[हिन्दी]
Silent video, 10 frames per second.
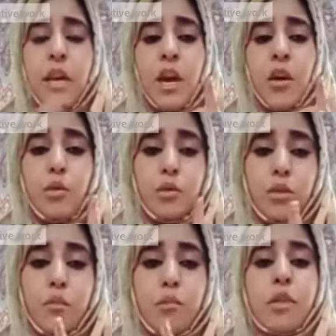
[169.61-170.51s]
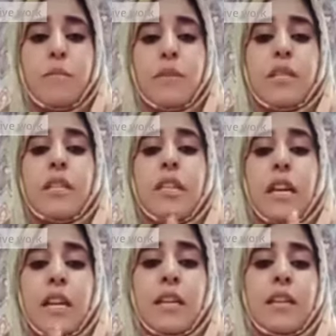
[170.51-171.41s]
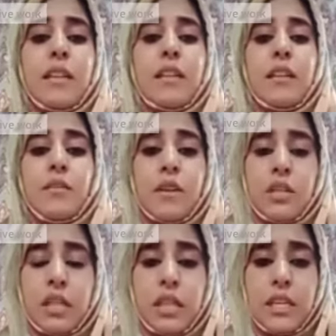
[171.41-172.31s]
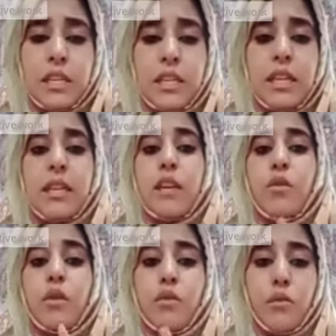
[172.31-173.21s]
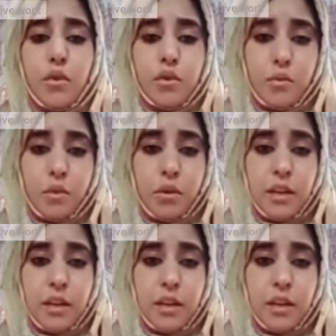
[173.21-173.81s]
उन्होंने मुझे पर्सनली अलग अलग इन्वेस्टिगेट किया कि कोई फोर्सफुली